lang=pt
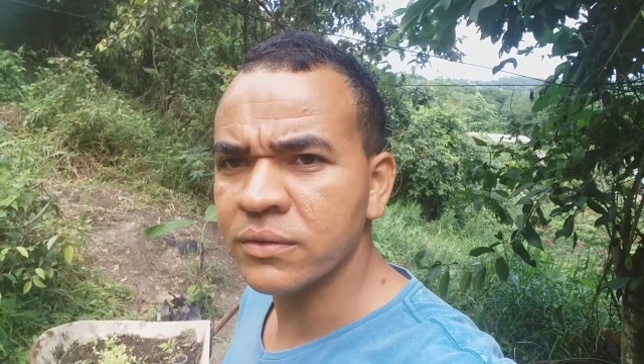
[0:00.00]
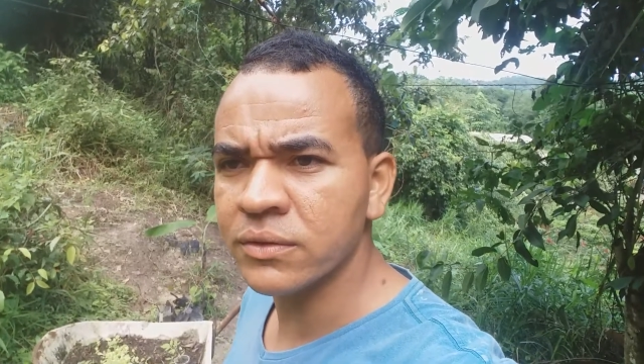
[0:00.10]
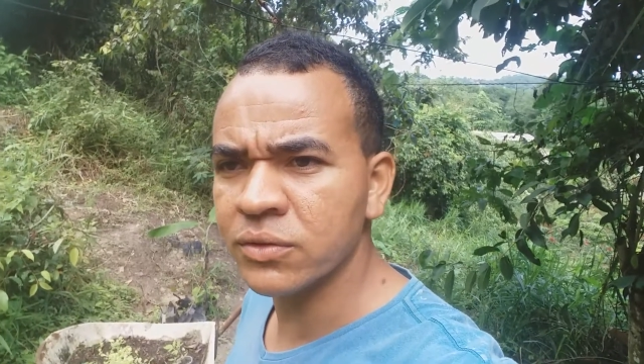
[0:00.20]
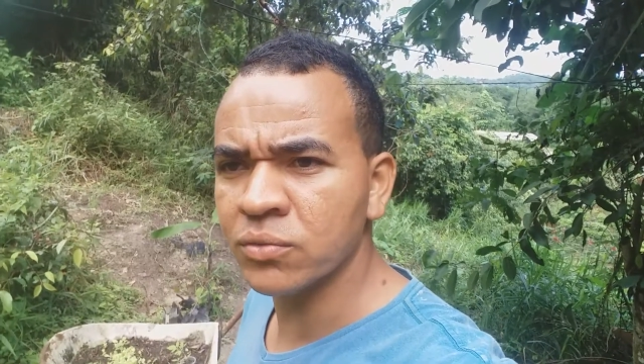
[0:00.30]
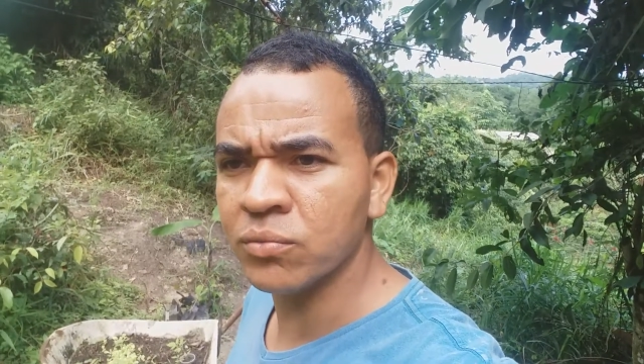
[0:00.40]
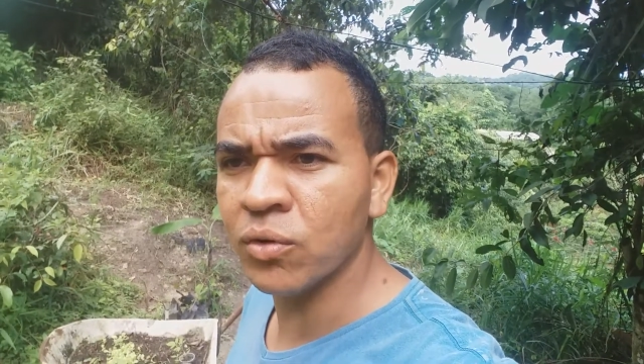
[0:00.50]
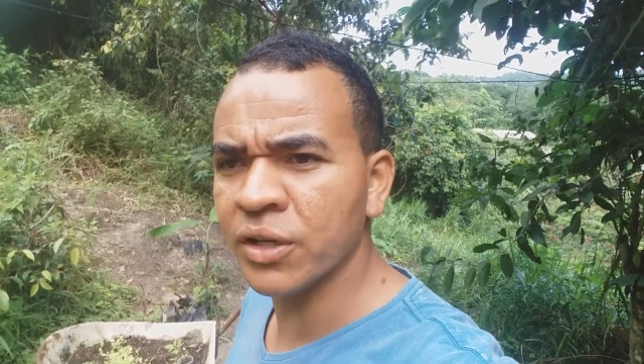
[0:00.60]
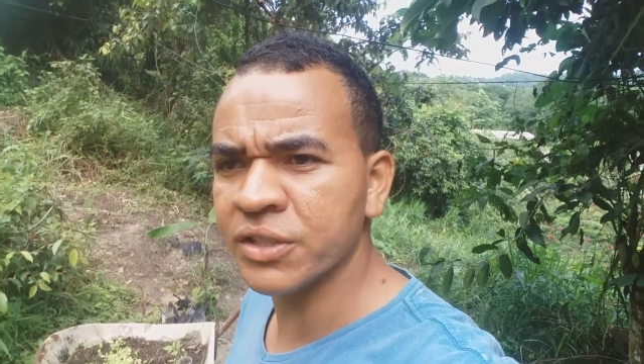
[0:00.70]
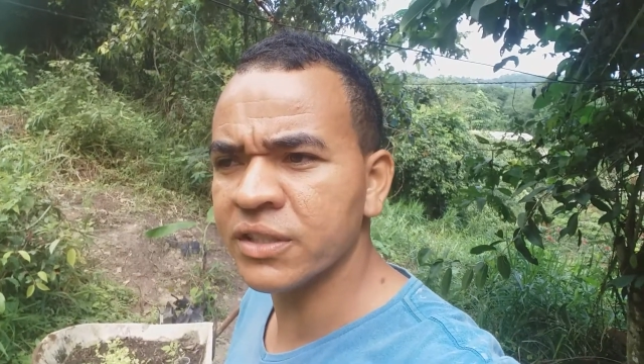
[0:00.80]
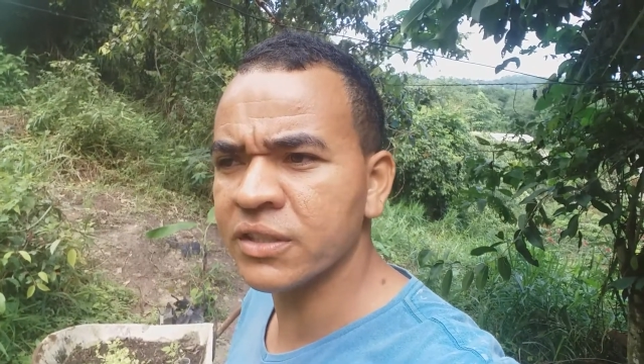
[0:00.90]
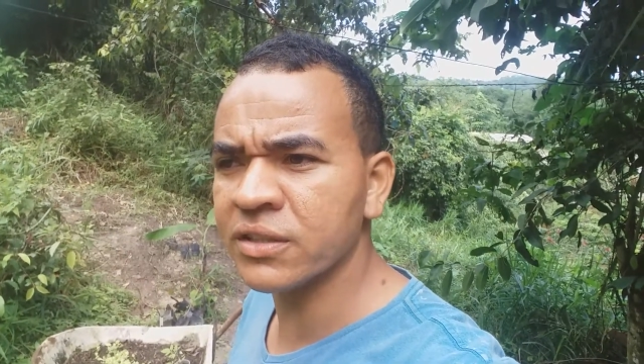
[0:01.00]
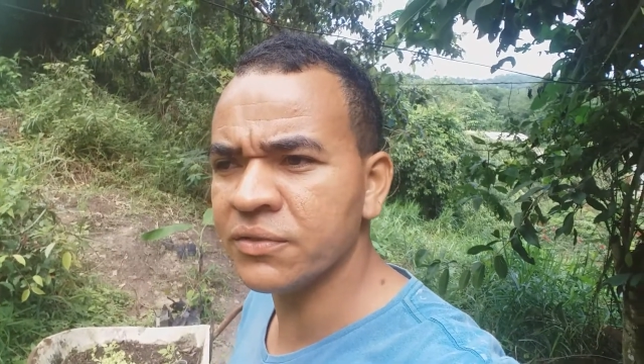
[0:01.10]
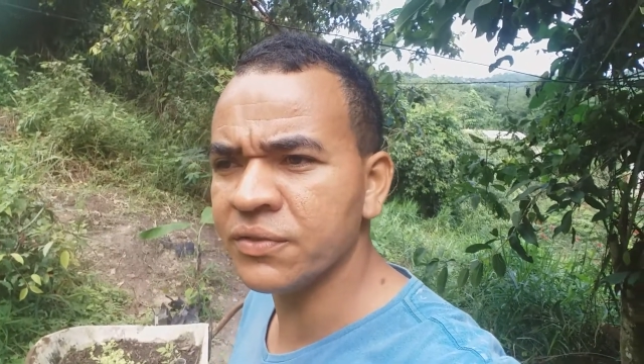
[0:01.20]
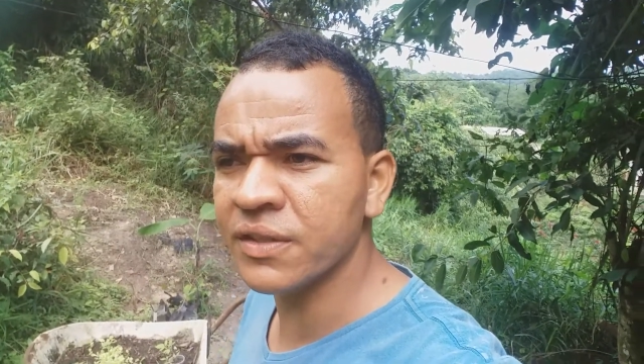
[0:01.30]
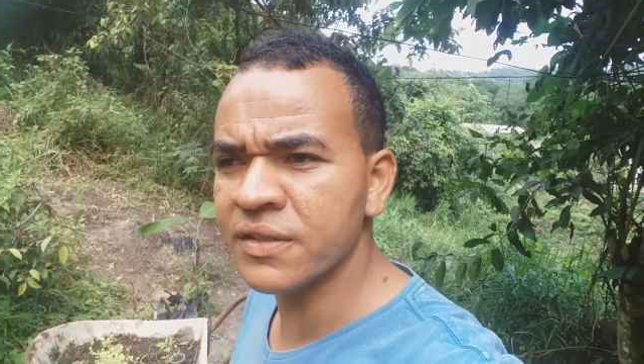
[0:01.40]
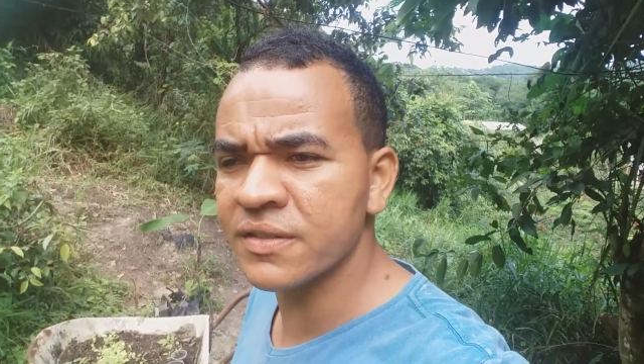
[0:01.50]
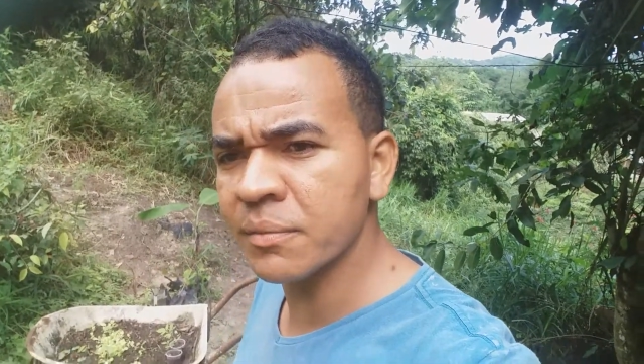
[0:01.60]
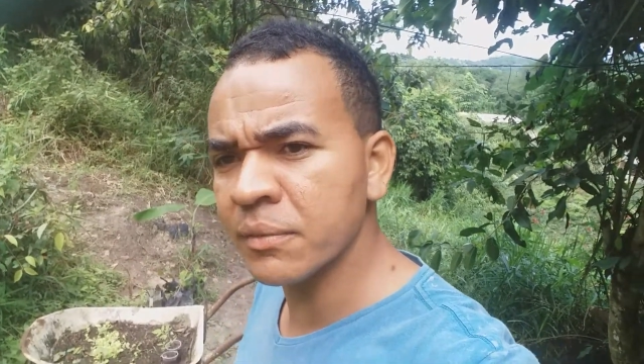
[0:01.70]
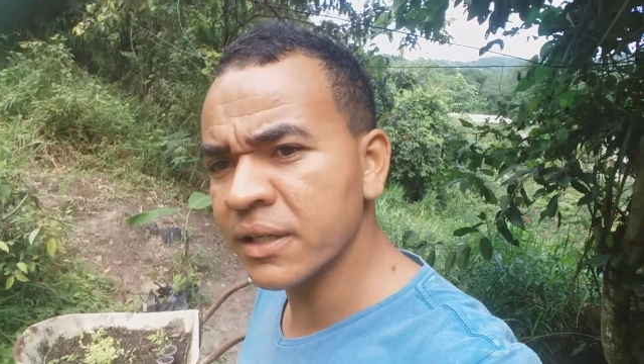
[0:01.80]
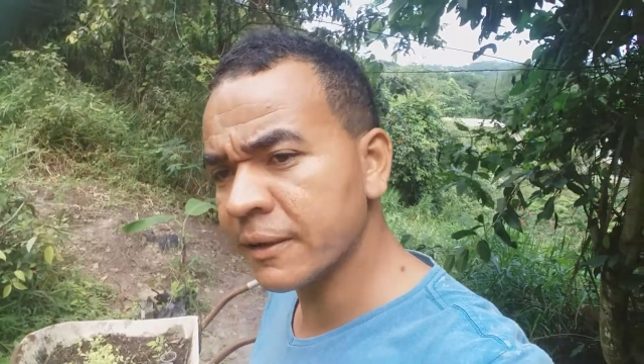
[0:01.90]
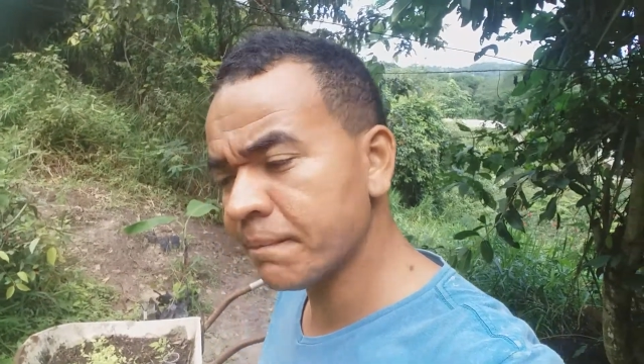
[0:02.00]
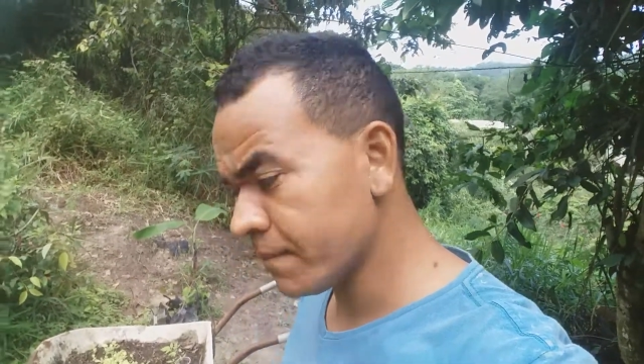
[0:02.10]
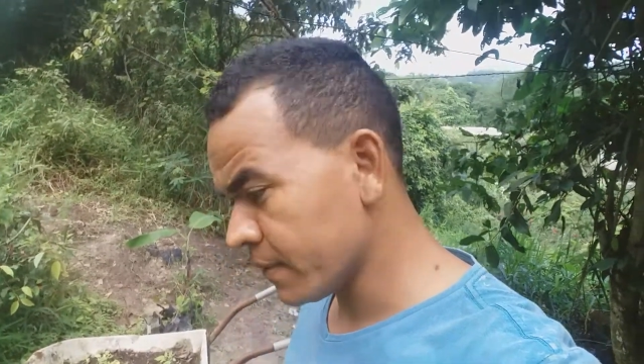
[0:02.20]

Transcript: e um bom restante de fim de semana.